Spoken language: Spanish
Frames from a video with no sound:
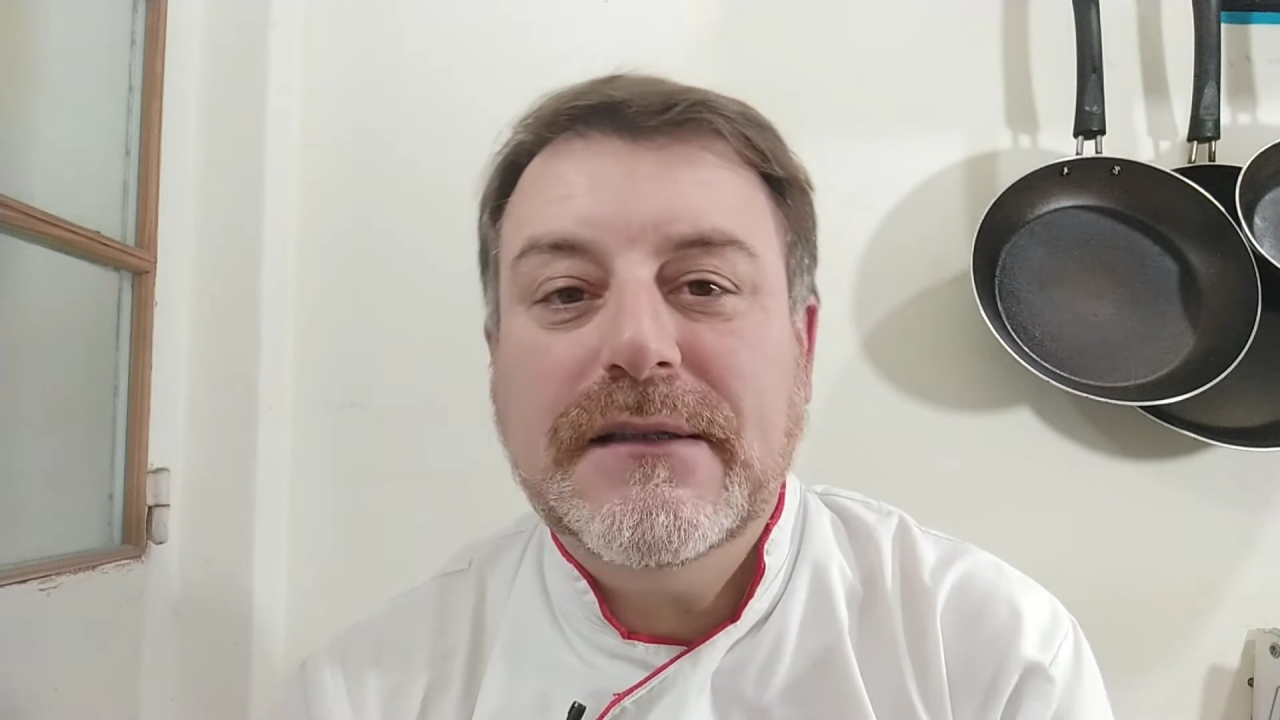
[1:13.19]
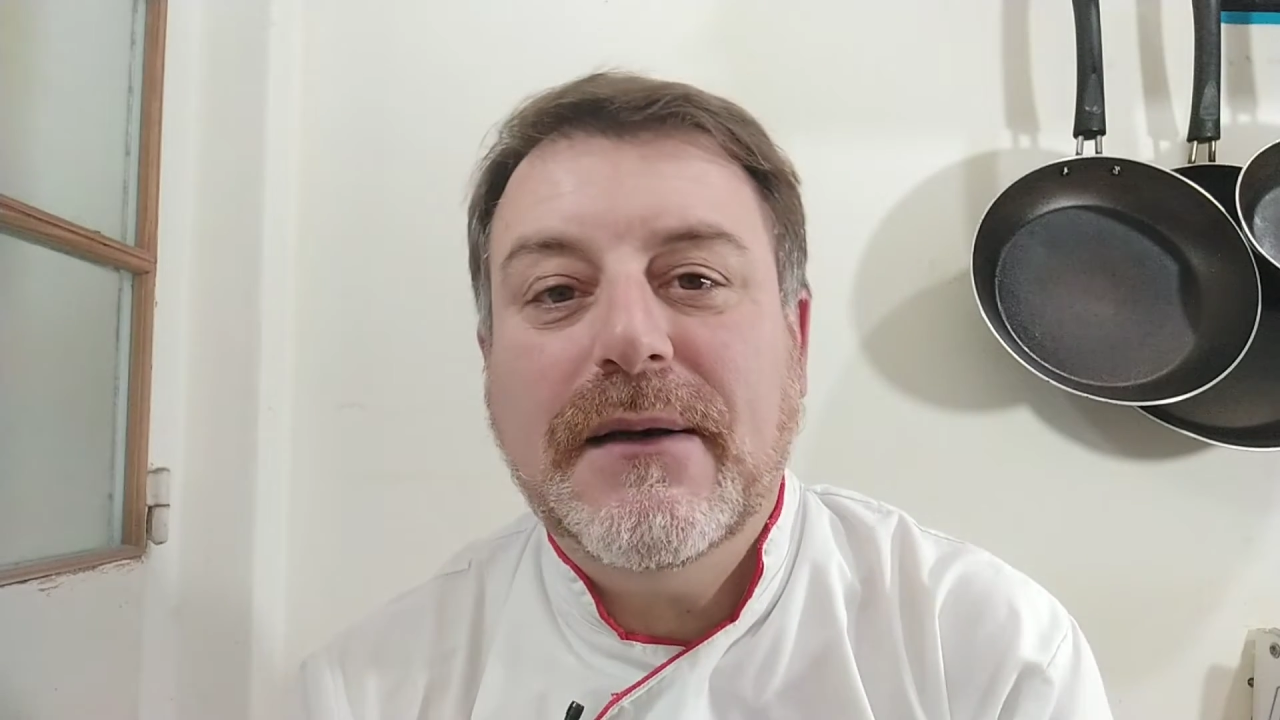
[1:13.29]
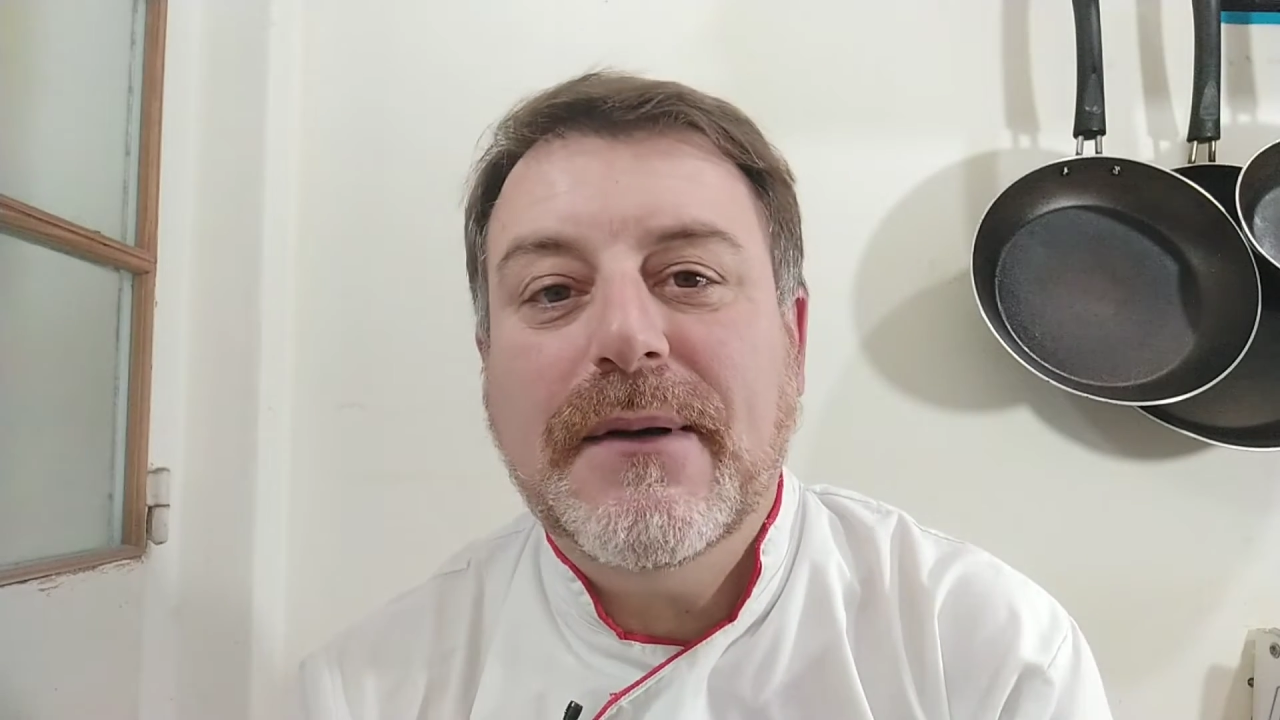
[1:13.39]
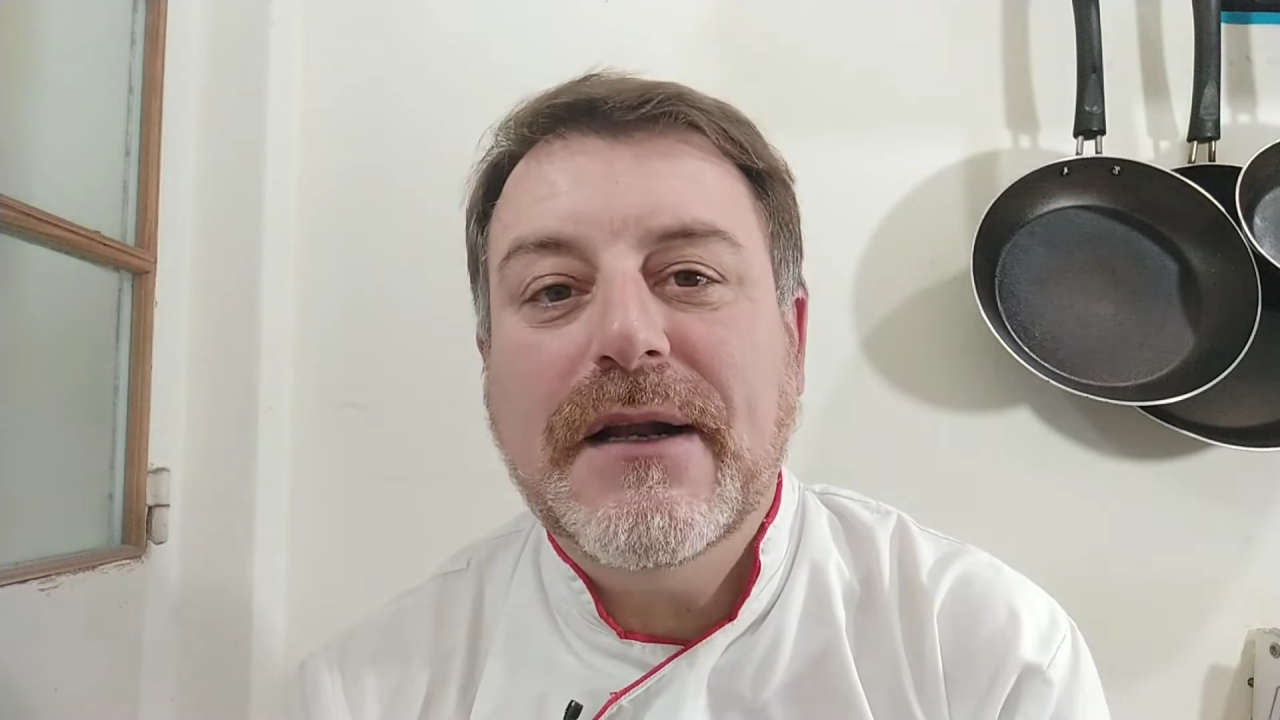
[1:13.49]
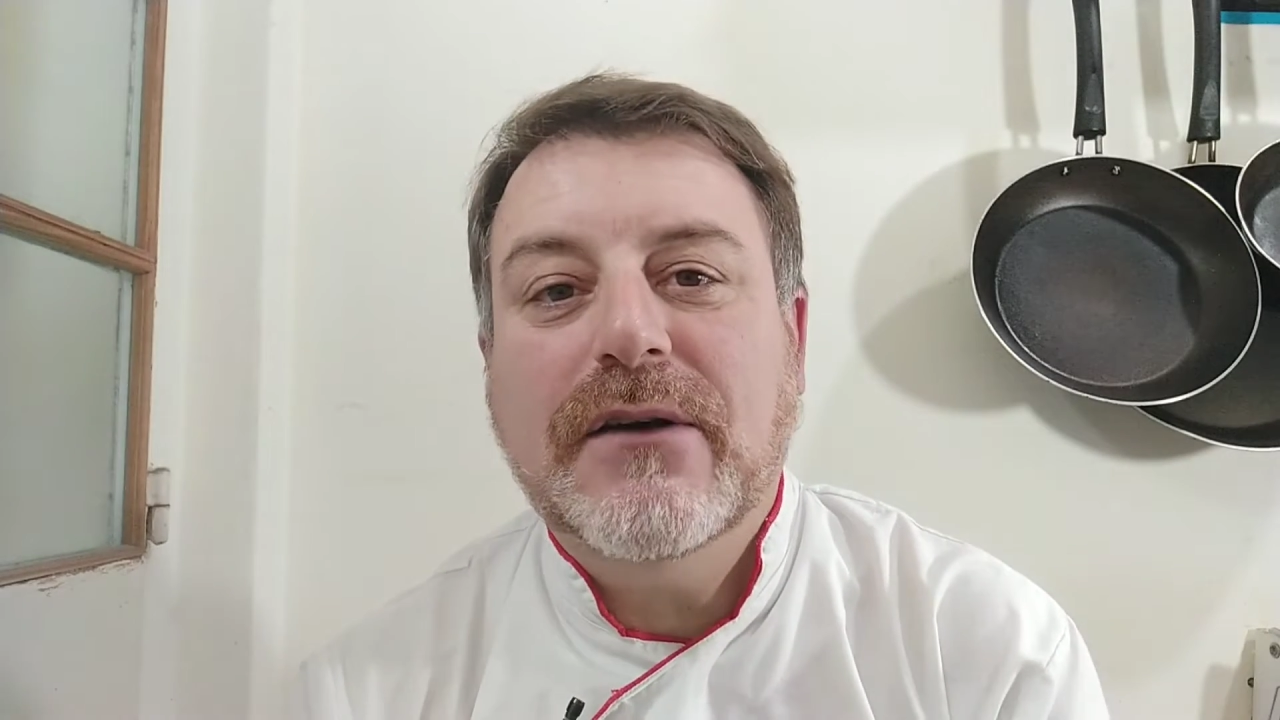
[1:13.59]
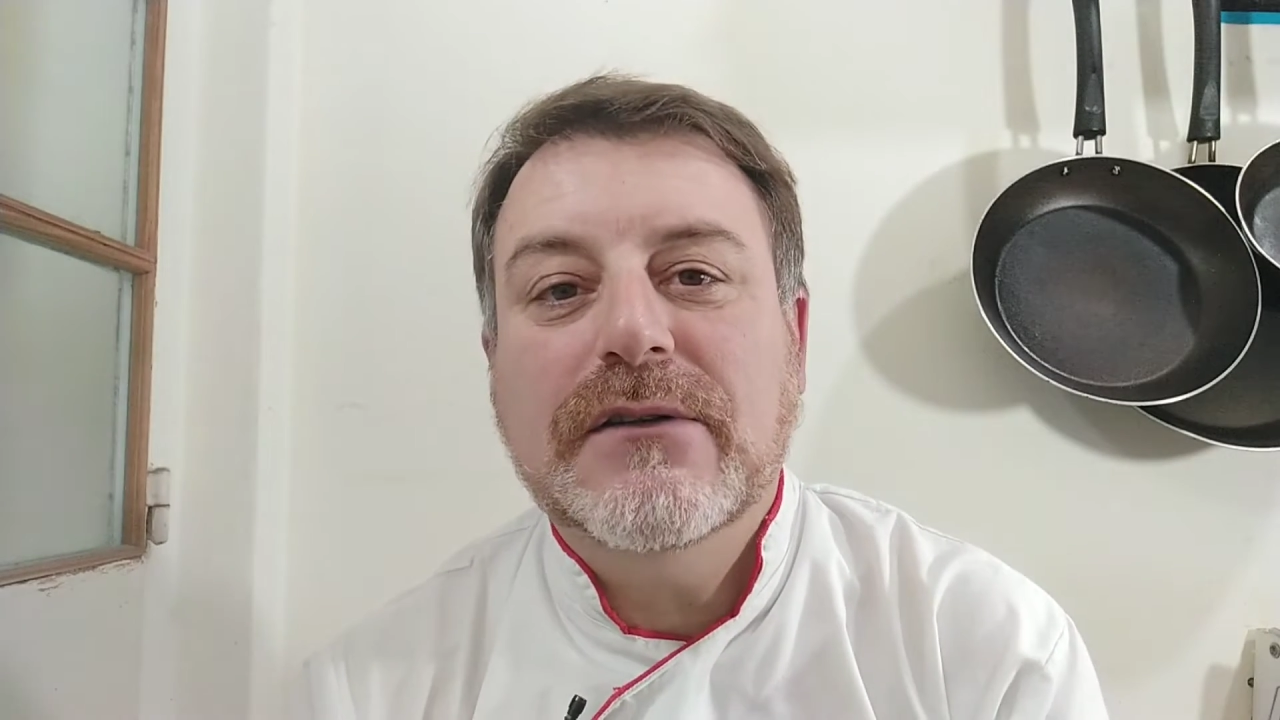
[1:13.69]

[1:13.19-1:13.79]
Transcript: batidas van a